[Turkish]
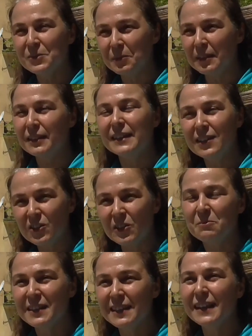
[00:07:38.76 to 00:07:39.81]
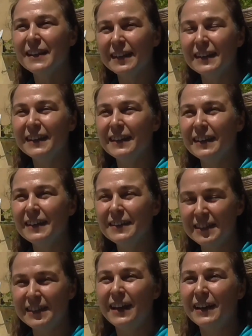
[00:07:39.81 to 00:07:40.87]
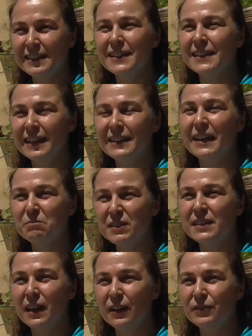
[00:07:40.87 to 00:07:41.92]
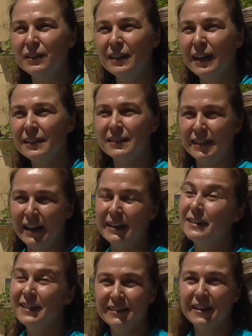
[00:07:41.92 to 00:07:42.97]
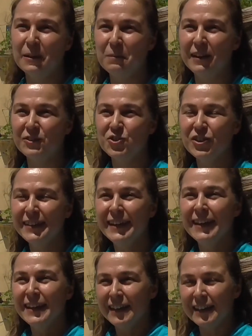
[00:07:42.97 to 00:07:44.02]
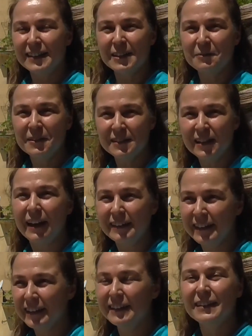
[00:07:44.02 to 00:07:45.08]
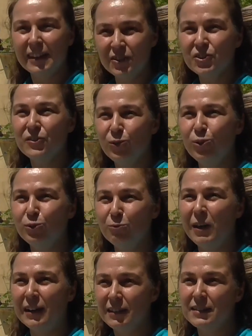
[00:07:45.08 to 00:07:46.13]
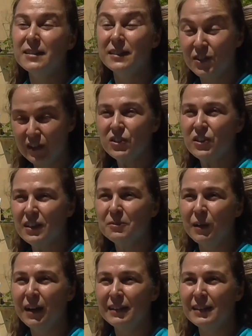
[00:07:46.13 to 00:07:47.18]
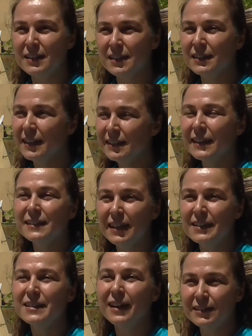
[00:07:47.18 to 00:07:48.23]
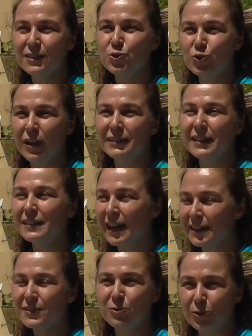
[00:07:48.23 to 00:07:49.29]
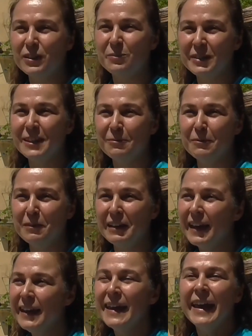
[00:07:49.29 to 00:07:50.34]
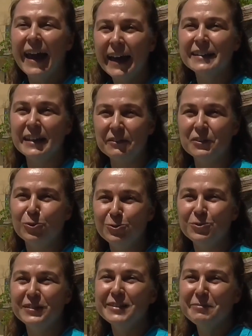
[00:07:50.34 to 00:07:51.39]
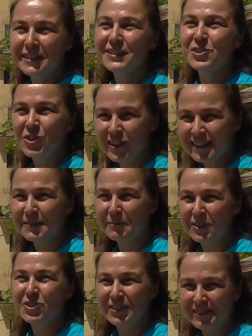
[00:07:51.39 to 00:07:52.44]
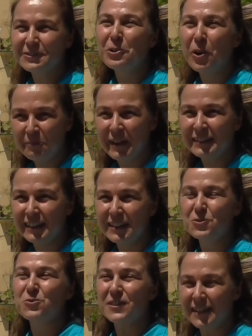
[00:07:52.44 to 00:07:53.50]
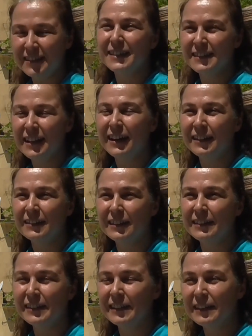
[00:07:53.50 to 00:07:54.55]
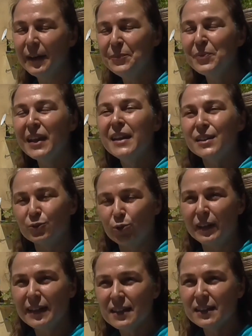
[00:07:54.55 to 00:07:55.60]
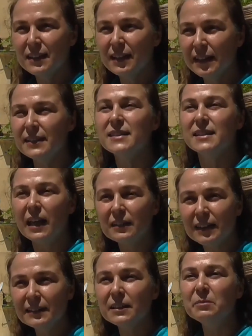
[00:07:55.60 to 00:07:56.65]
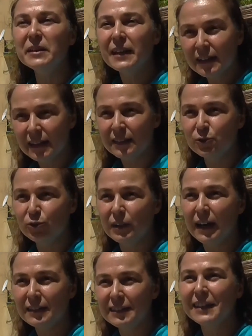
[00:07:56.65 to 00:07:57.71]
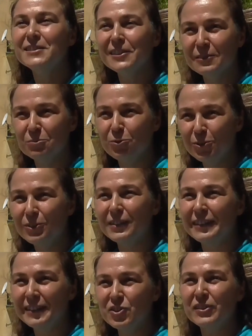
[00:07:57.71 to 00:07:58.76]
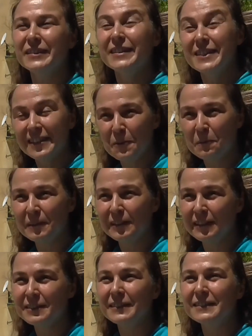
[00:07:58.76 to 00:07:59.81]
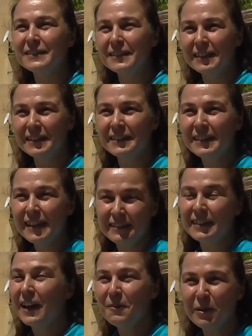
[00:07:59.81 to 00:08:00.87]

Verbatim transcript: Şimdi ilçemizde e, ziyarete gelen misafirler yerli ya da yabancı e, tabii tarihi Eşrefoğlu Mahallesi, İçerişehir Mahallesi'nde neredeyse artık şu anda yaz dönemi sebebiyle her evin önünde bir çit, bir cığ görmekteyiz üzerinde tarhanalarıyla. Dolayısıyla insanlar da merak ediyorlar nedir bu, e, işte nasıl yapılır, e, ne, ne